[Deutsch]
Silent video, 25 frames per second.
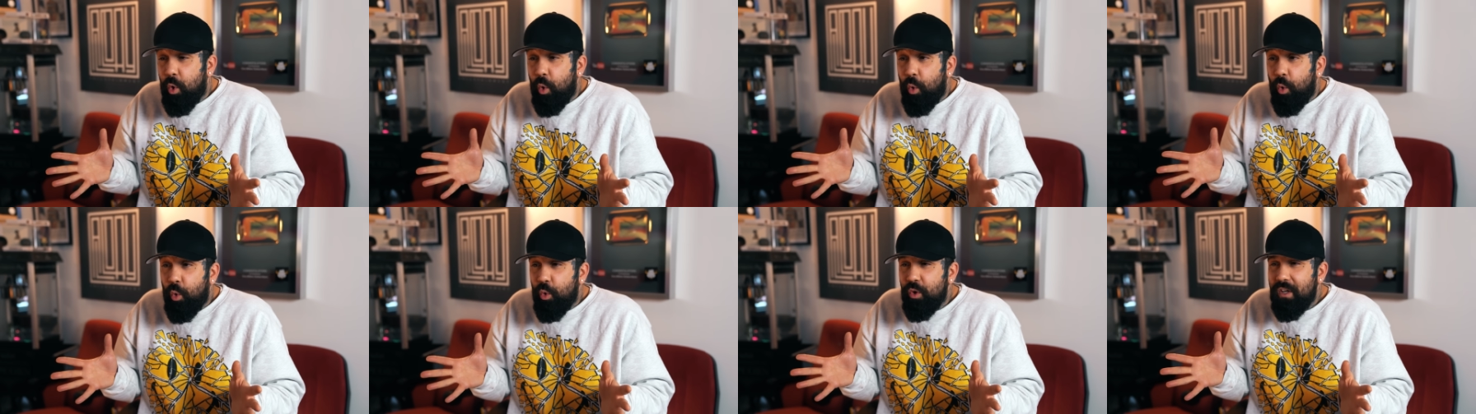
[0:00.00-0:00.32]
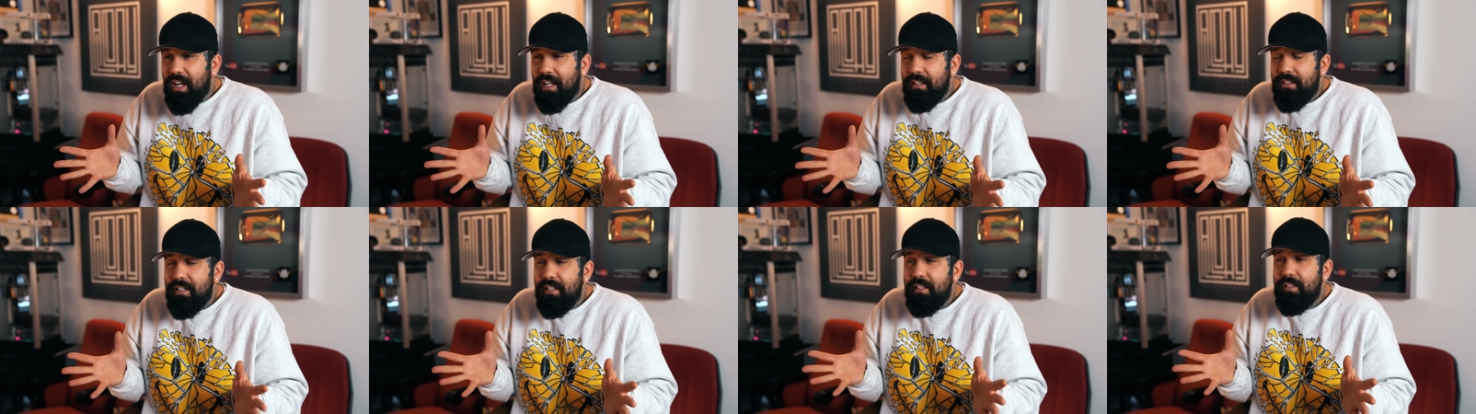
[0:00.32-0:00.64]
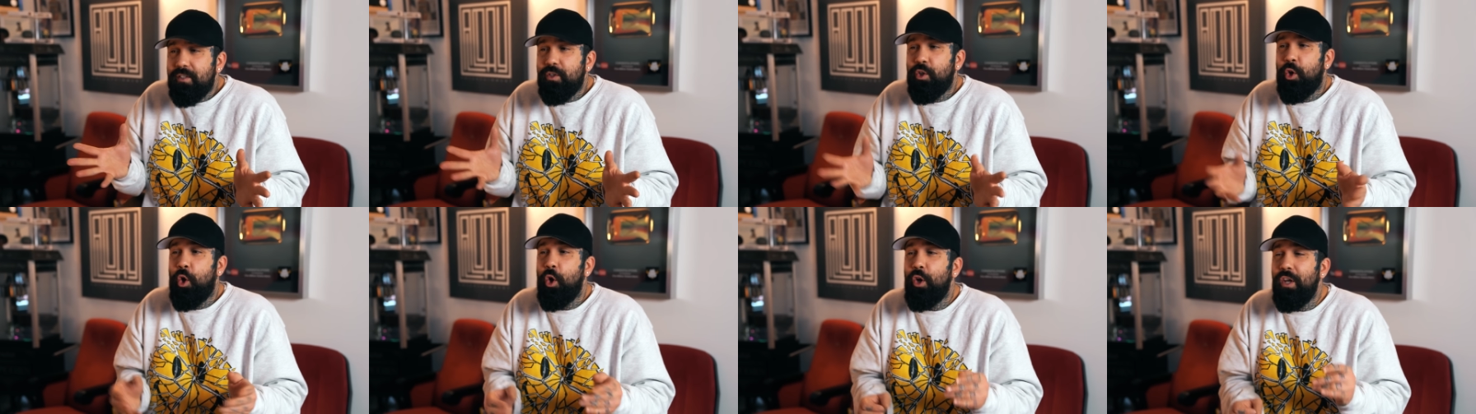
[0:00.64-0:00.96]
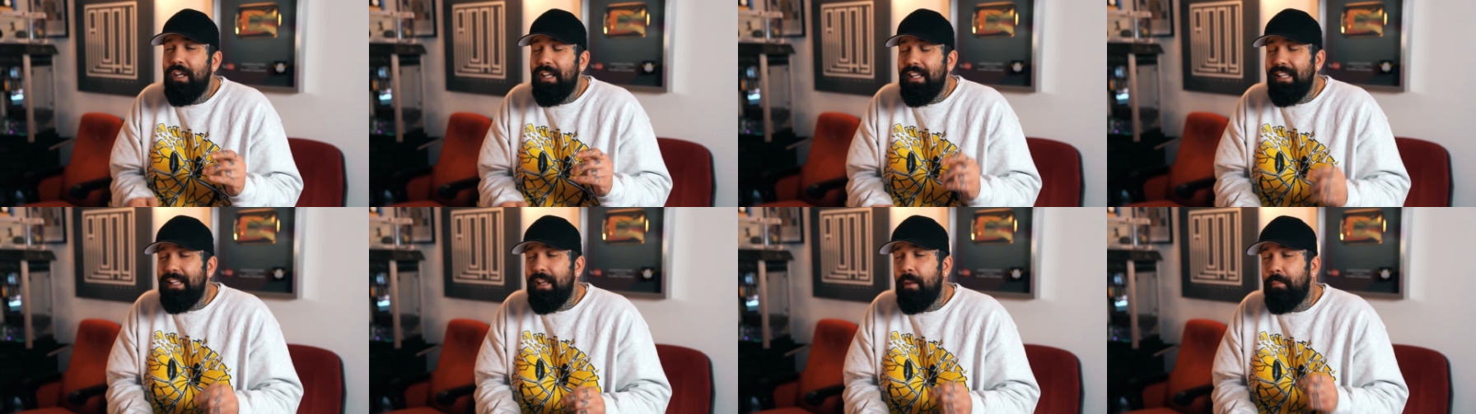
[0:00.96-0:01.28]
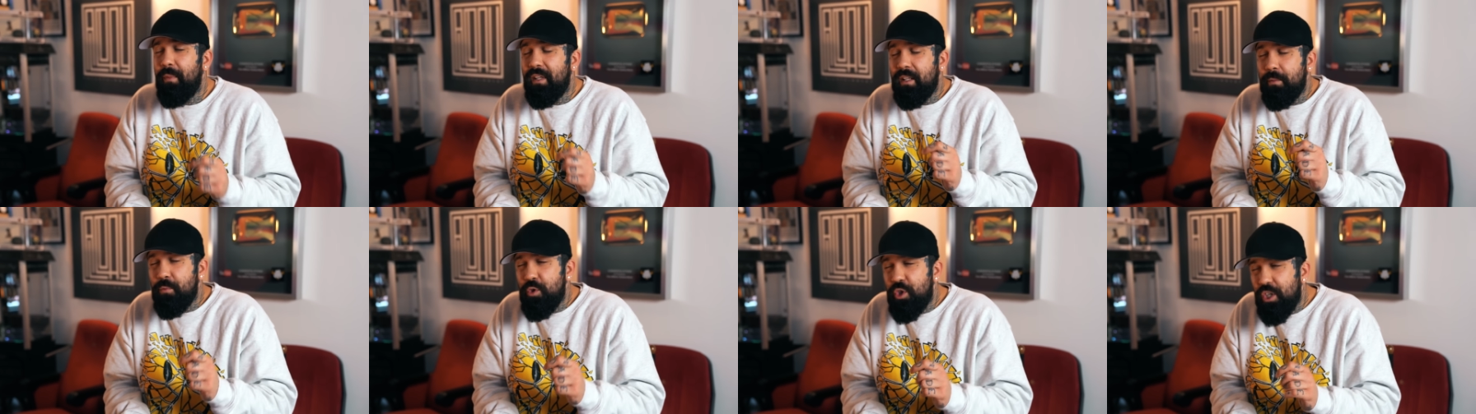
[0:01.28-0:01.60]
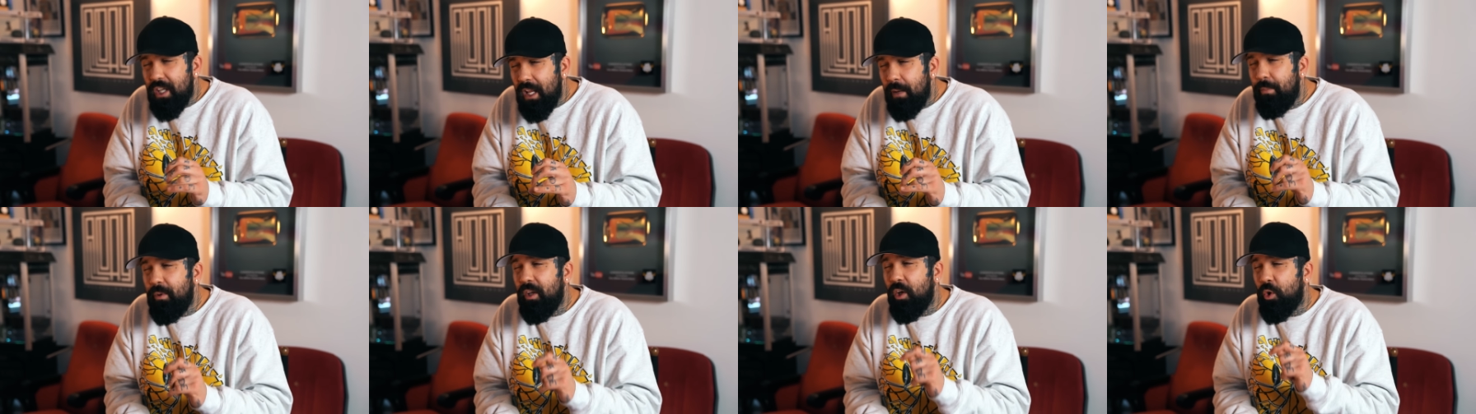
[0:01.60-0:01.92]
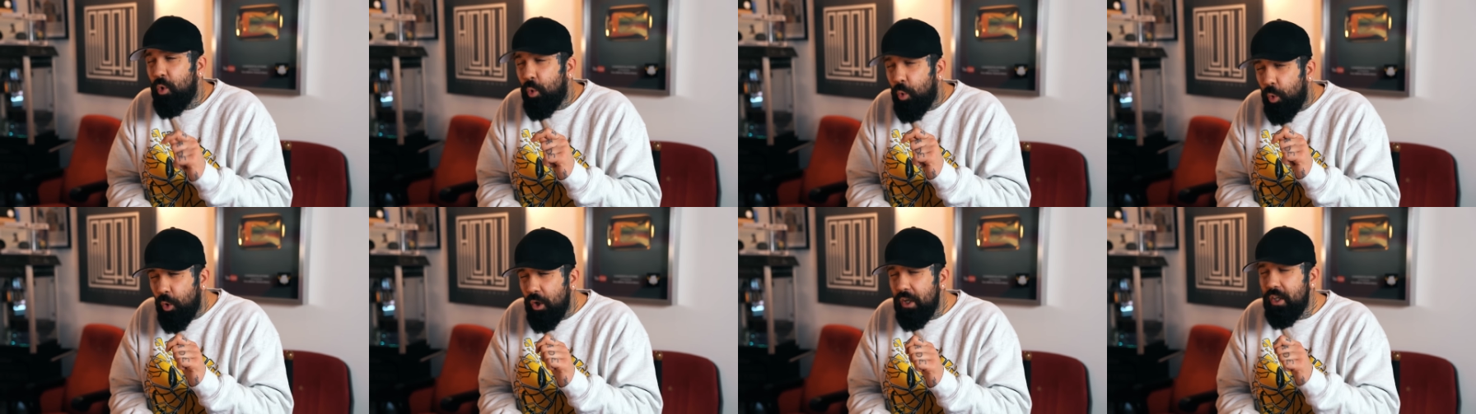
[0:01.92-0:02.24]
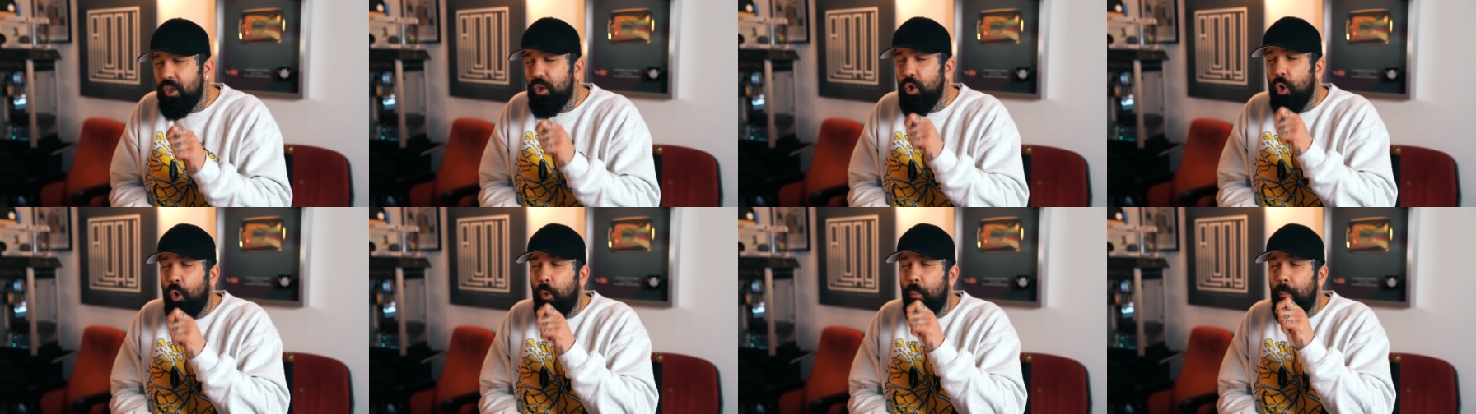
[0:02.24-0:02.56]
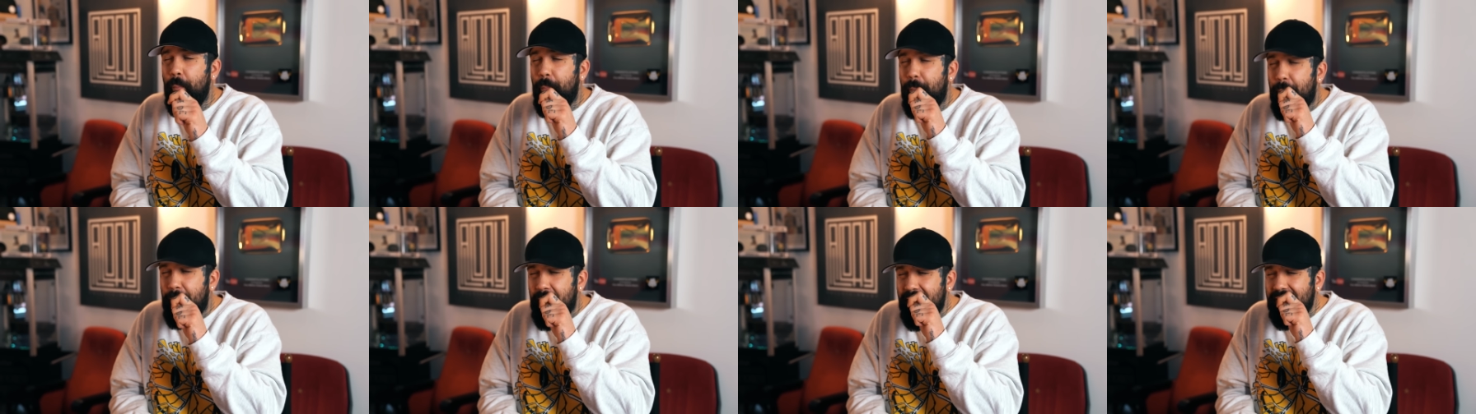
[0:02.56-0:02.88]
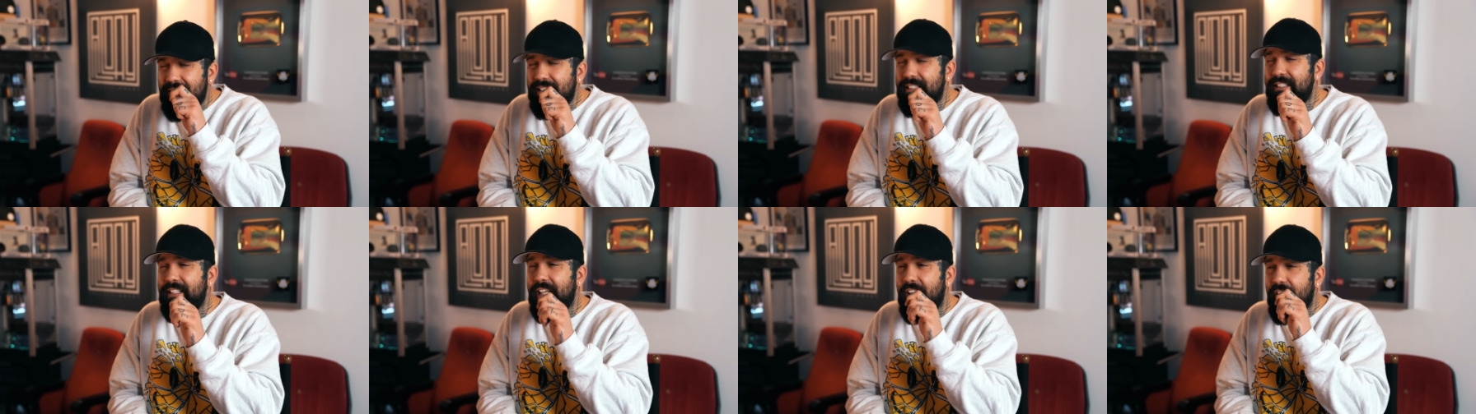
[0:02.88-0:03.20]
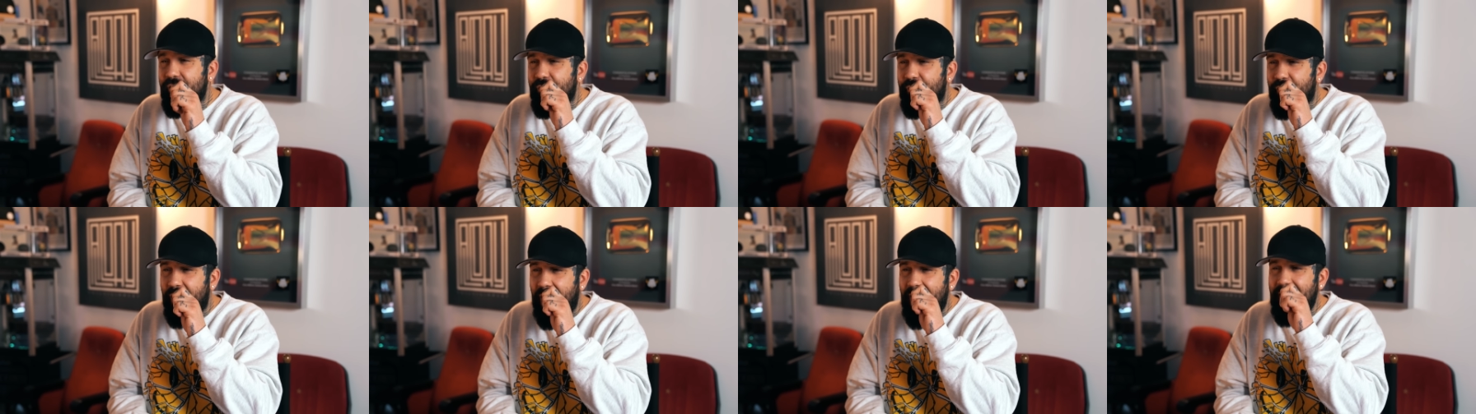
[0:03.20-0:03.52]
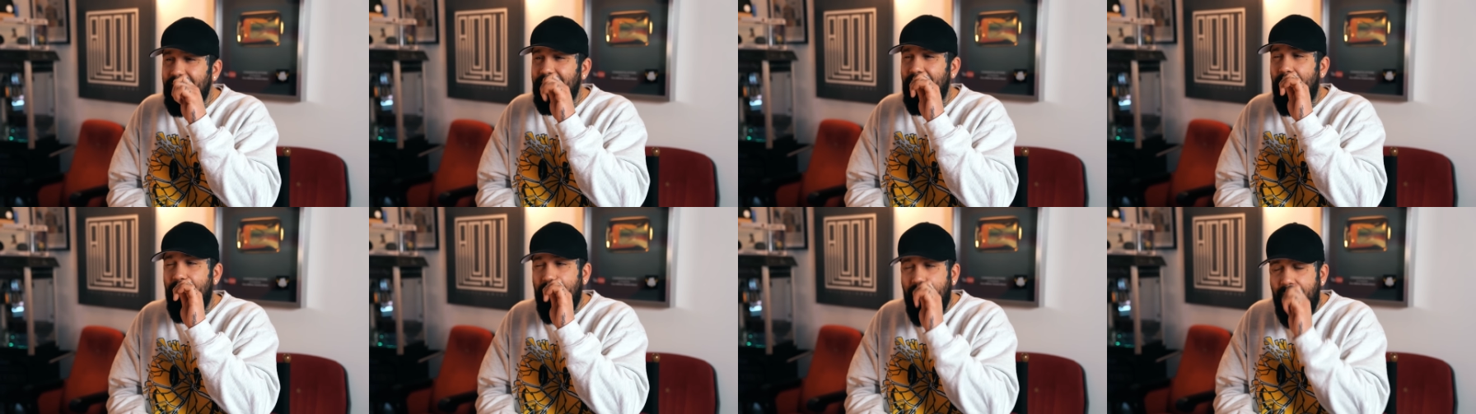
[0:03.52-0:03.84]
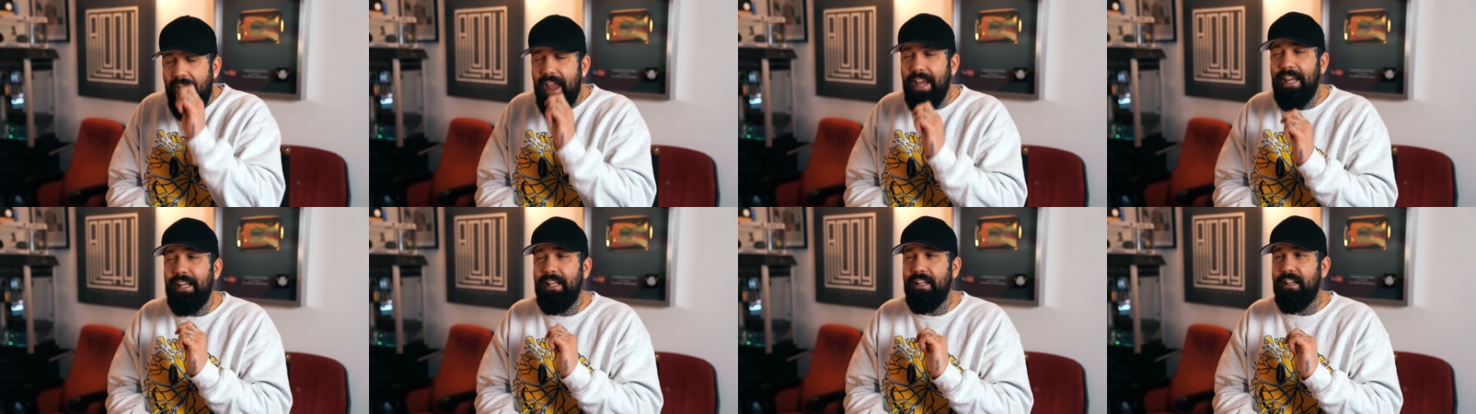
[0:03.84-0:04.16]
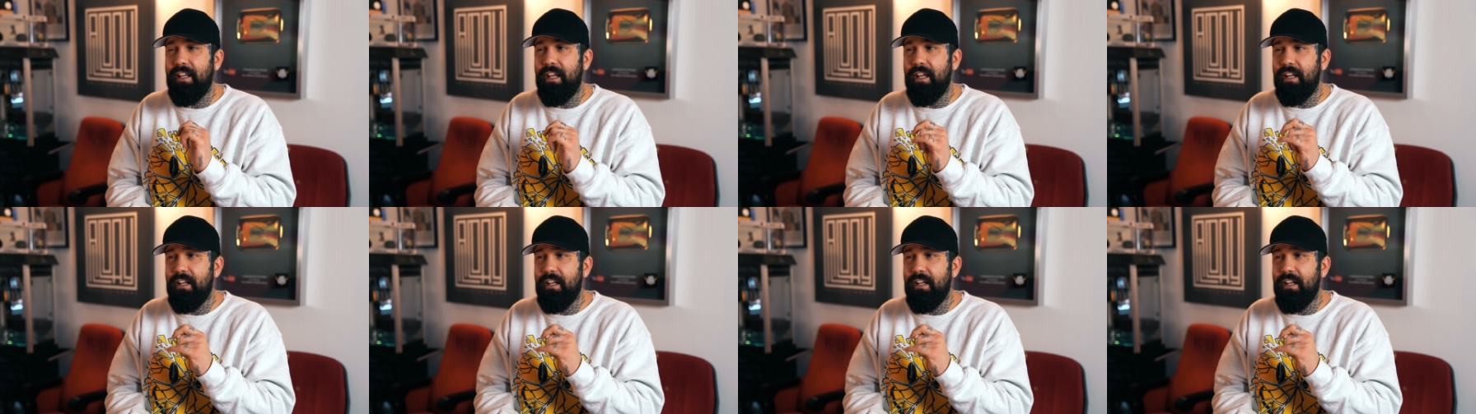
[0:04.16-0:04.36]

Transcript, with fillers: Corona-Test könnten die ja mit dem Stäbchen ruhig noch ein bisschen weiter reingehen.